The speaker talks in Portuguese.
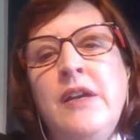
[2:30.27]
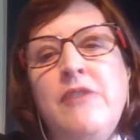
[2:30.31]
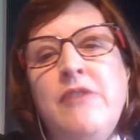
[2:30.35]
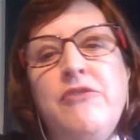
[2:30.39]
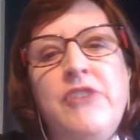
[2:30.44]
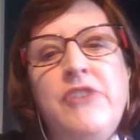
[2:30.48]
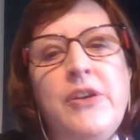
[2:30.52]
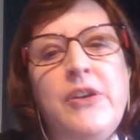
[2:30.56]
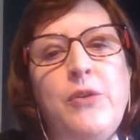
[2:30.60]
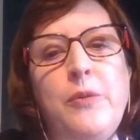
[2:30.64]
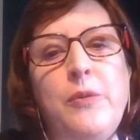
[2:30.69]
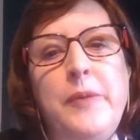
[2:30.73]

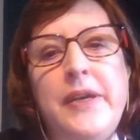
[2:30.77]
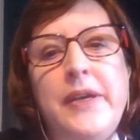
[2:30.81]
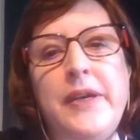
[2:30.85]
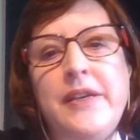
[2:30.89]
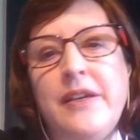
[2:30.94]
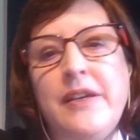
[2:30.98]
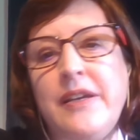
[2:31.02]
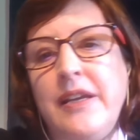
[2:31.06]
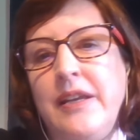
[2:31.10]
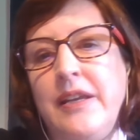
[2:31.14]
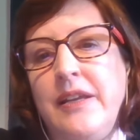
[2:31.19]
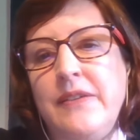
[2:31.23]
ver como é que
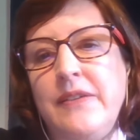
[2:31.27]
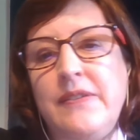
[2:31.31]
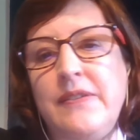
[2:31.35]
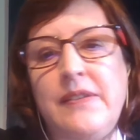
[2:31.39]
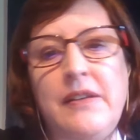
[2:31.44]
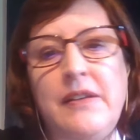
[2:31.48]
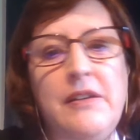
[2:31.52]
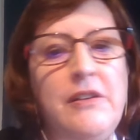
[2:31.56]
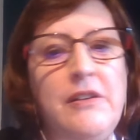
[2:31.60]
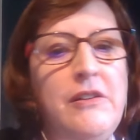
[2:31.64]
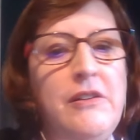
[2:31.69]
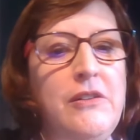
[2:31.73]
aquela
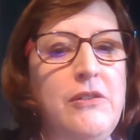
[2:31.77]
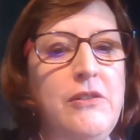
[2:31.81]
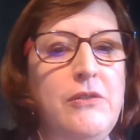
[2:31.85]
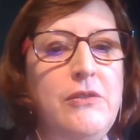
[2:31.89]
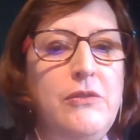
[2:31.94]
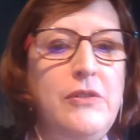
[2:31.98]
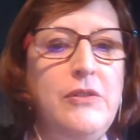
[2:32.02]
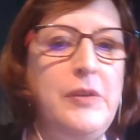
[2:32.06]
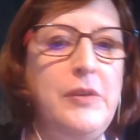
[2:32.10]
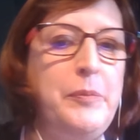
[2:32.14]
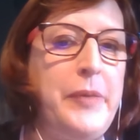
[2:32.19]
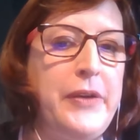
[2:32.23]

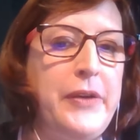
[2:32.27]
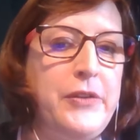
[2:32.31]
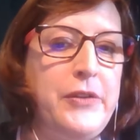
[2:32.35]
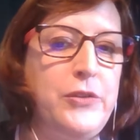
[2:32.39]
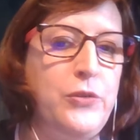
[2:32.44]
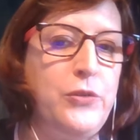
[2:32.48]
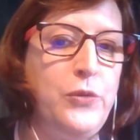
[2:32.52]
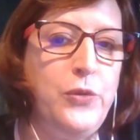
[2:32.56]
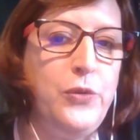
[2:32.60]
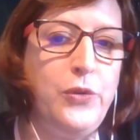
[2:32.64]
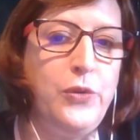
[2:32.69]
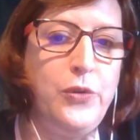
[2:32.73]
ação
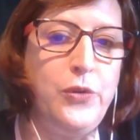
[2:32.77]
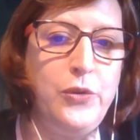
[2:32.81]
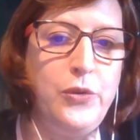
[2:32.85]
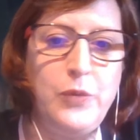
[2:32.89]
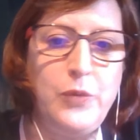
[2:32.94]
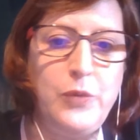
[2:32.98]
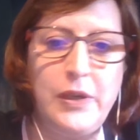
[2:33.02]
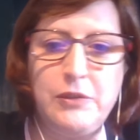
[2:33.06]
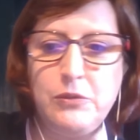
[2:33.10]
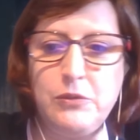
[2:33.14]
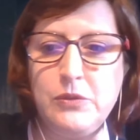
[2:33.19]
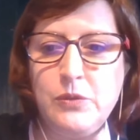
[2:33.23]
impactou
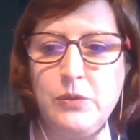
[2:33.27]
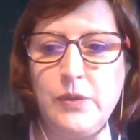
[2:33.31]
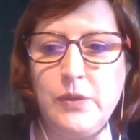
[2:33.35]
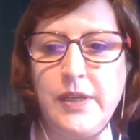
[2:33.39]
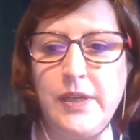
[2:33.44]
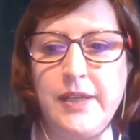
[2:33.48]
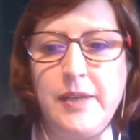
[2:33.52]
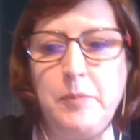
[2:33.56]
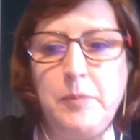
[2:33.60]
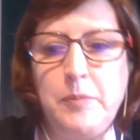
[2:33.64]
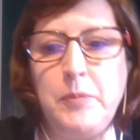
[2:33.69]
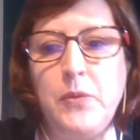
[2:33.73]
o aluno
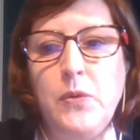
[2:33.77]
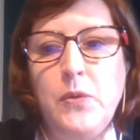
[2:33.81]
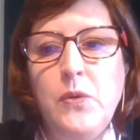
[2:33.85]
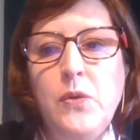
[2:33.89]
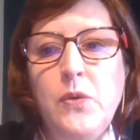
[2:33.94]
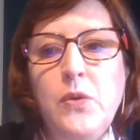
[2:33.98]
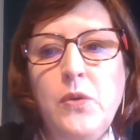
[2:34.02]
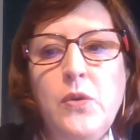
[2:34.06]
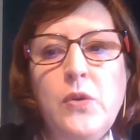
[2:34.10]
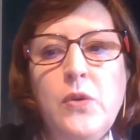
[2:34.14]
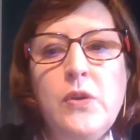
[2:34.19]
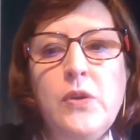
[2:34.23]
lá na
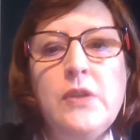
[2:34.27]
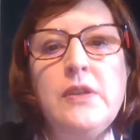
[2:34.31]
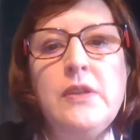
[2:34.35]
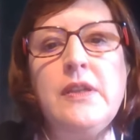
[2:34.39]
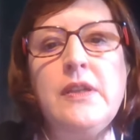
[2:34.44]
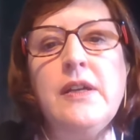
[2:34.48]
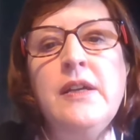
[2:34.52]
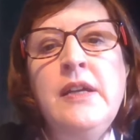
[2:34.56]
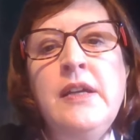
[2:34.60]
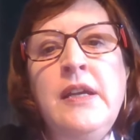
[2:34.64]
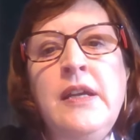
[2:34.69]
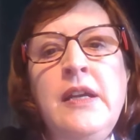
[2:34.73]

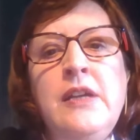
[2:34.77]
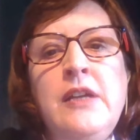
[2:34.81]
ponta.